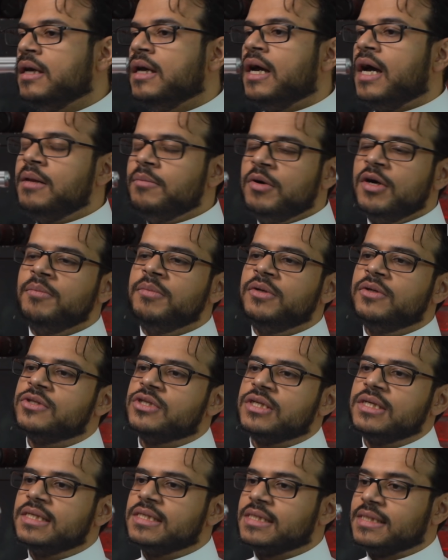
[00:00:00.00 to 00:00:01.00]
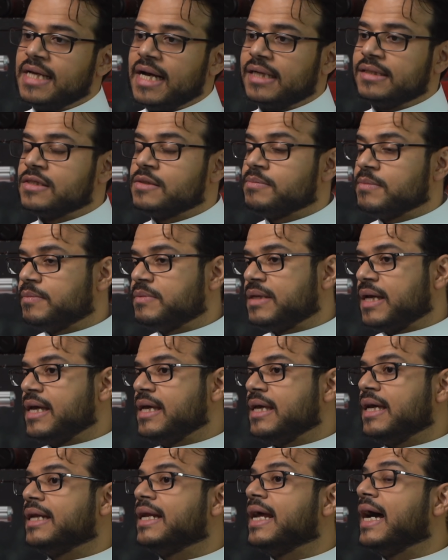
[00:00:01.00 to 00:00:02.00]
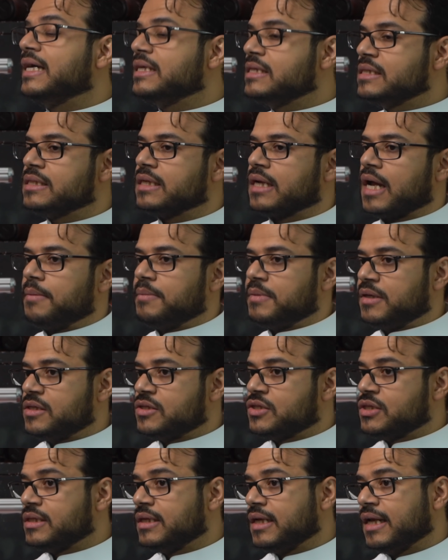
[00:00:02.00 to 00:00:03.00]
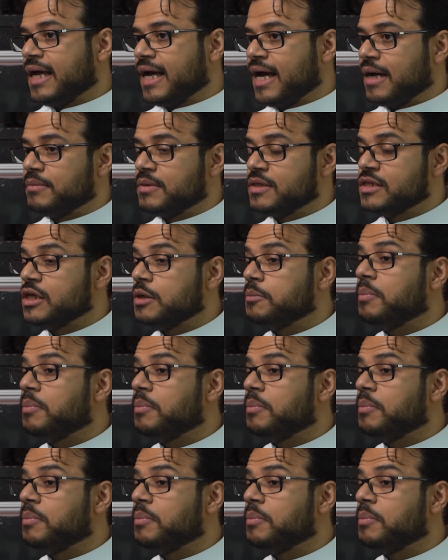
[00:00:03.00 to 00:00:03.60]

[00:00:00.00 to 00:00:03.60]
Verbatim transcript: المهم انه الجيل السادس مبدئيا اسرع من الجيل الخامس ب